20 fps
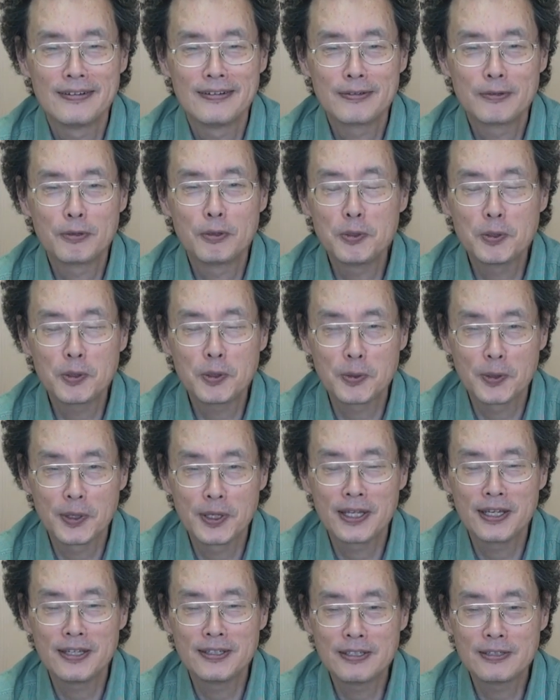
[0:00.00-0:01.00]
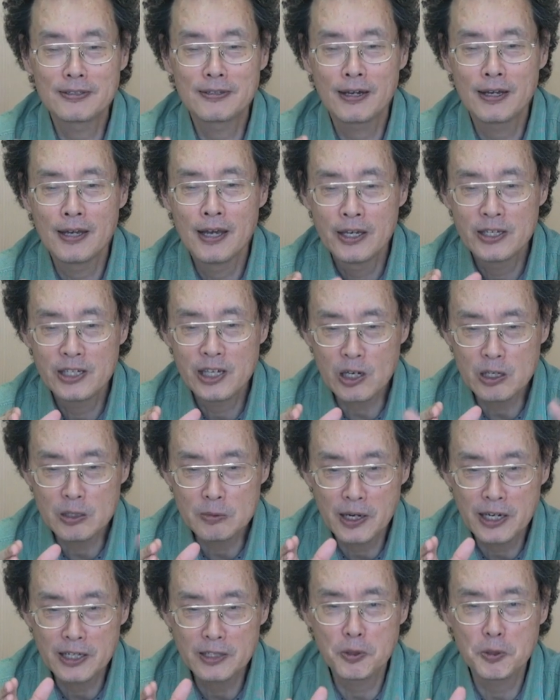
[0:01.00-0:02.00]
ということはね、実はひゃく
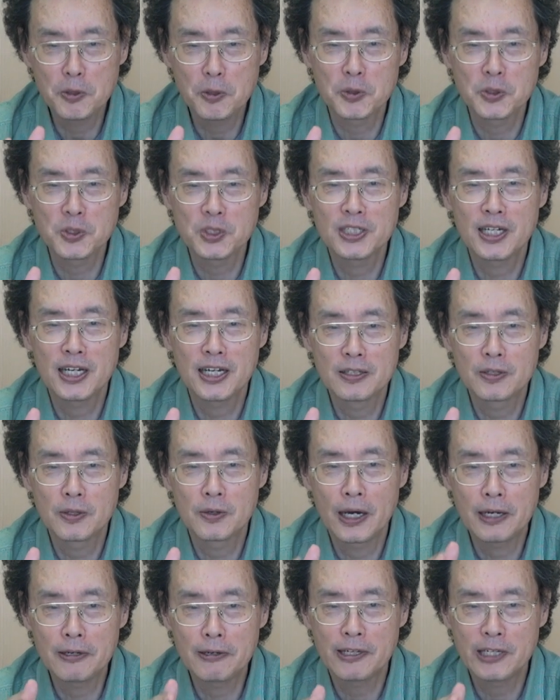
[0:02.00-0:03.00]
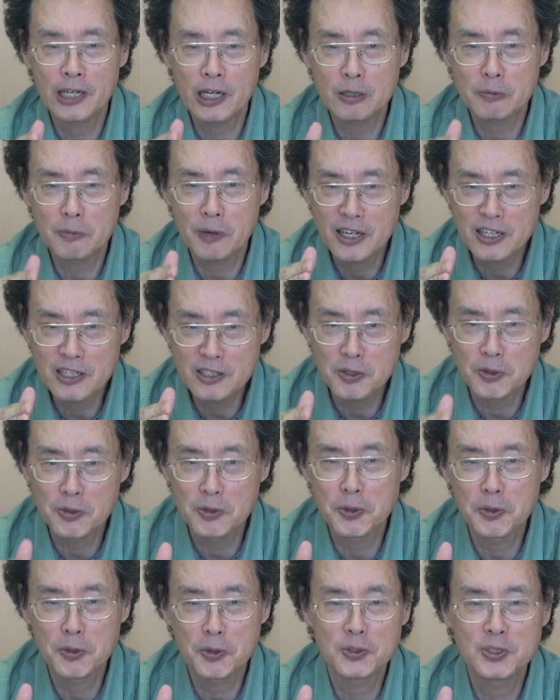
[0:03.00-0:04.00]
ばい努力しないと、あるいはひゃくばい以上
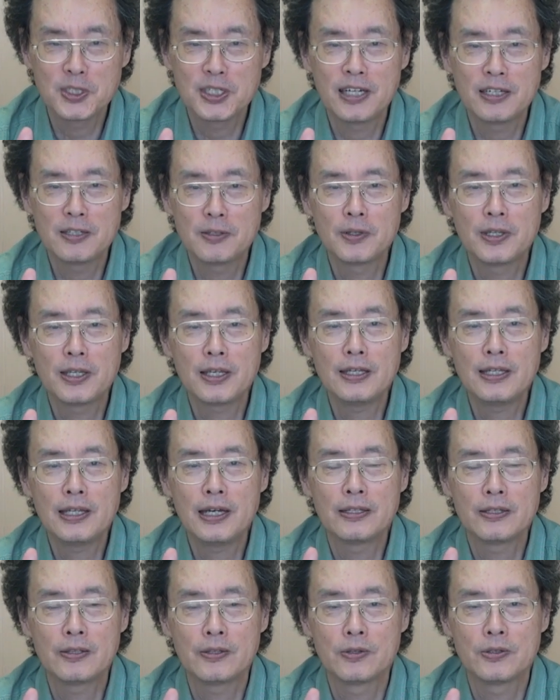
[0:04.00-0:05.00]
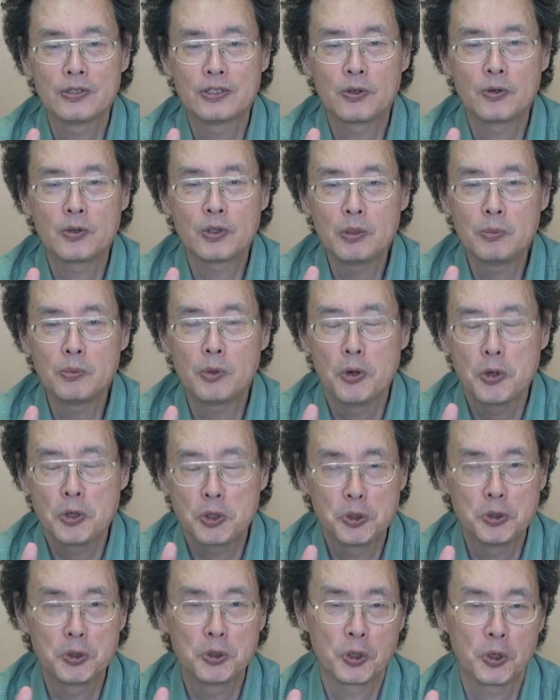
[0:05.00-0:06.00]
努力しないとできないっていう仕事も
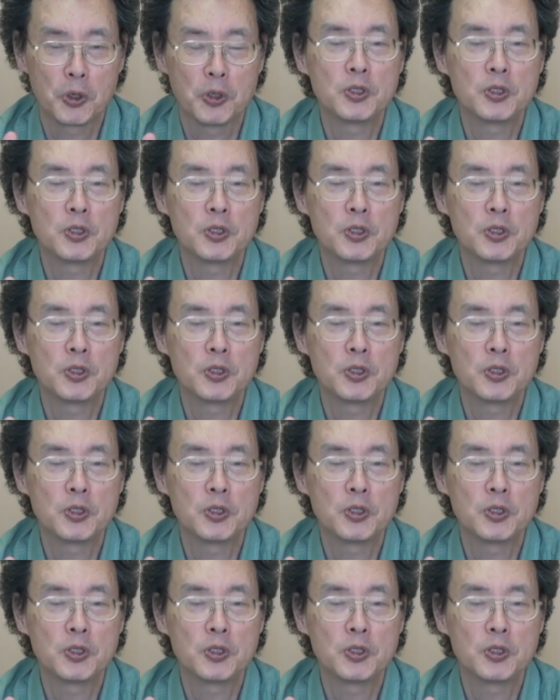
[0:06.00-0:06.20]
給料一